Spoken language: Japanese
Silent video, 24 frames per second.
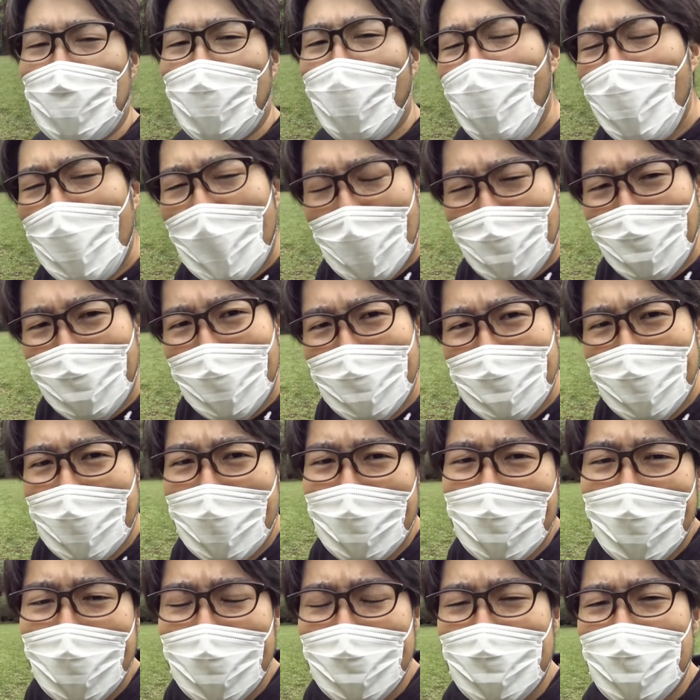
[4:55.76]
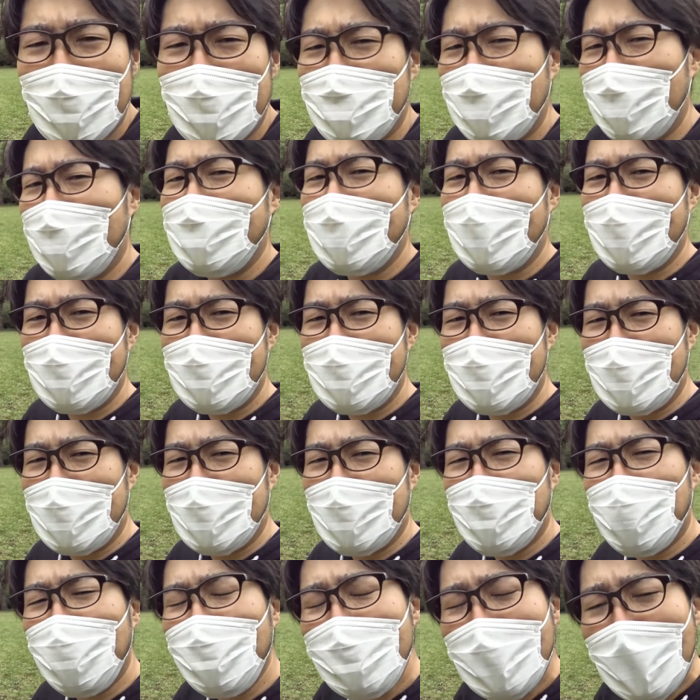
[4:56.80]
動画のネタがないっていう問題に
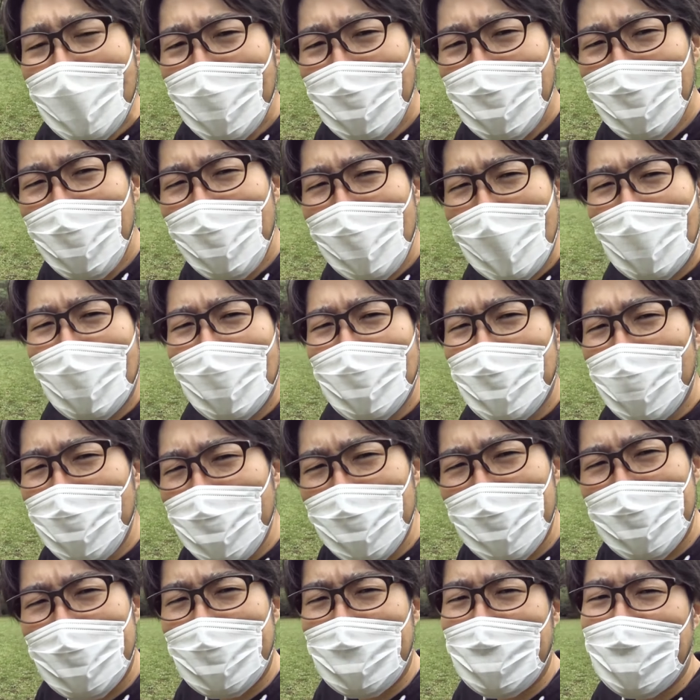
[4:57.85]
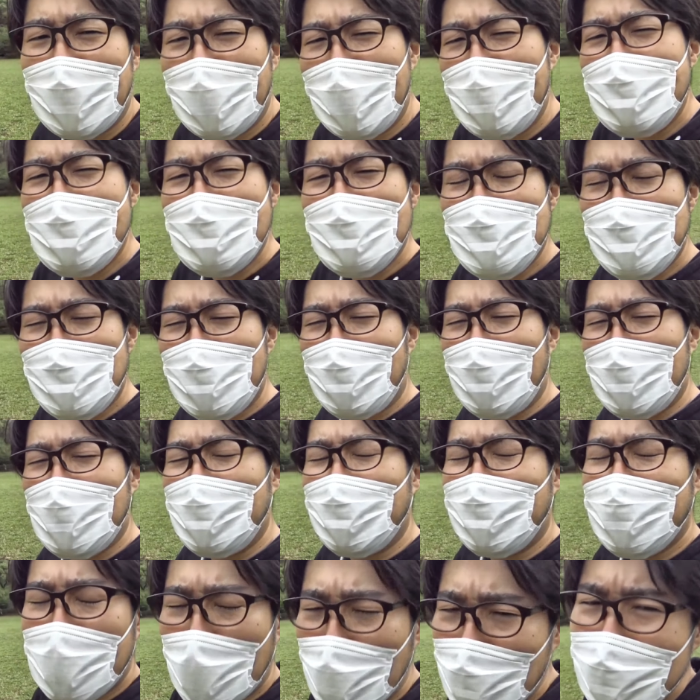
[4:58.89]
トンネル動画を撮るっていう解決法に
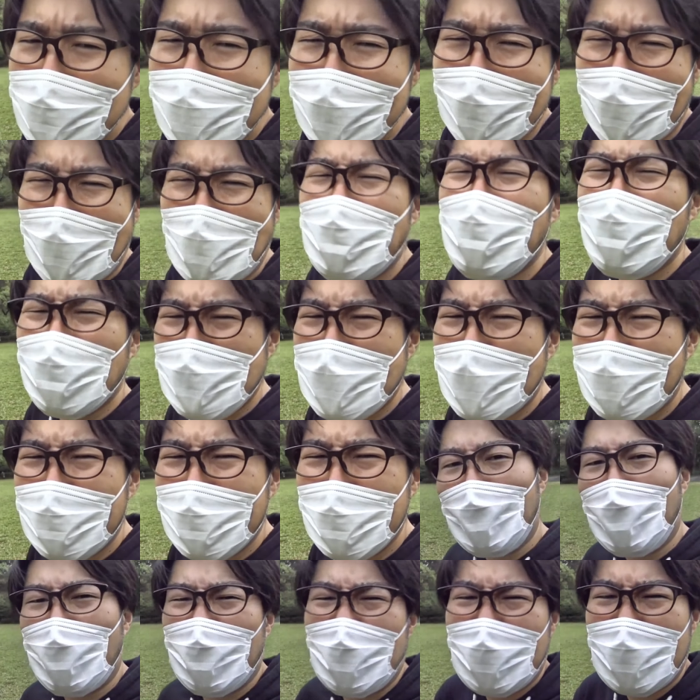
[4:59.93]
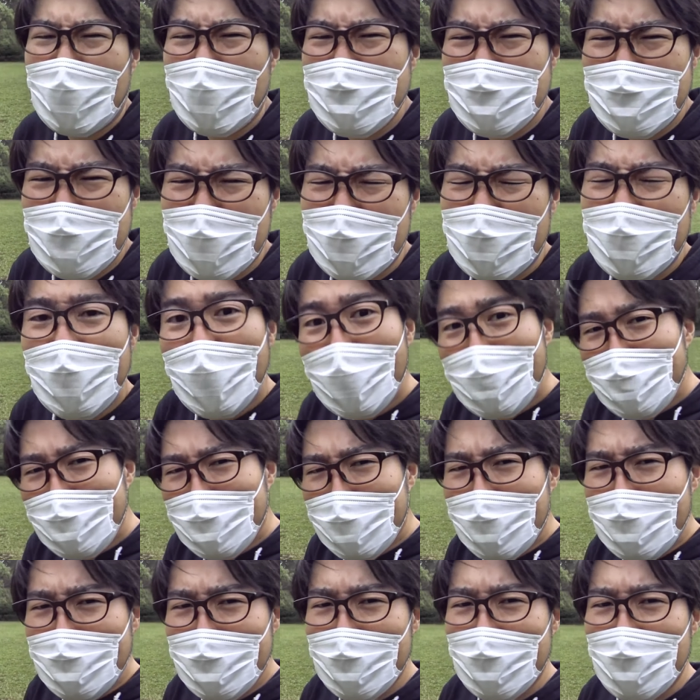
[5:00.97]
蓋をしてた伊藤ちゃこんな感じで苦手
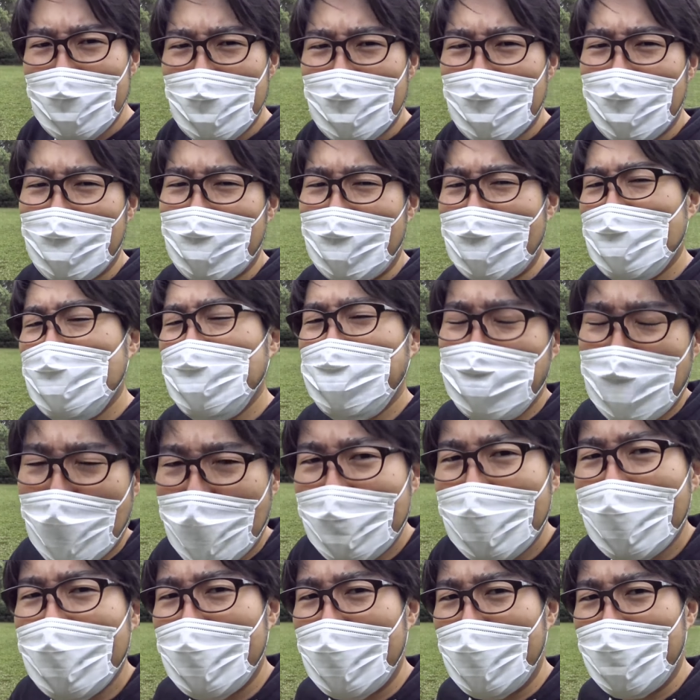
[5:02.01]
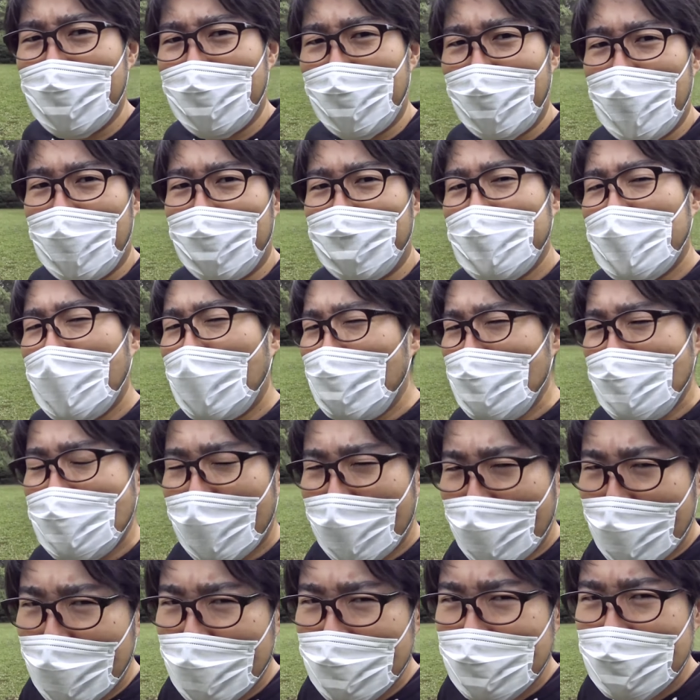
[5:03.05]
体験ってとか失敗体験っていうのは蓋をさ
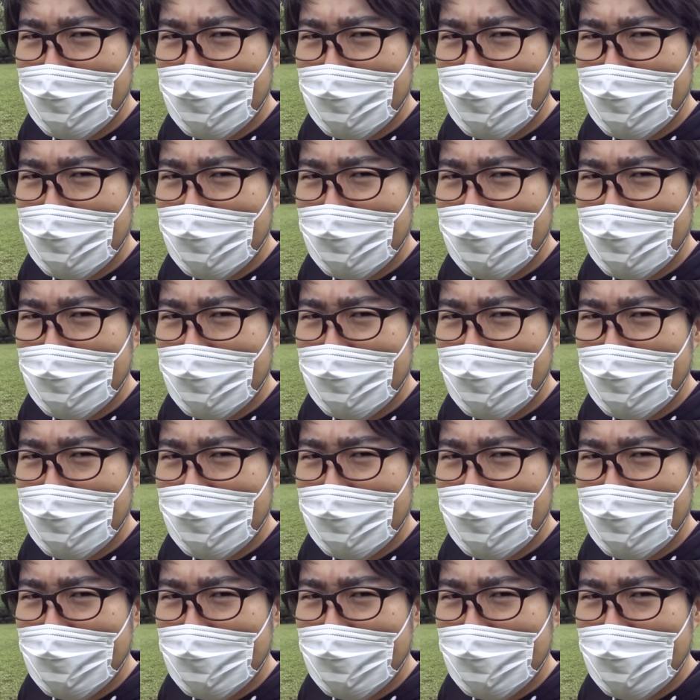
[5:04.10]
れが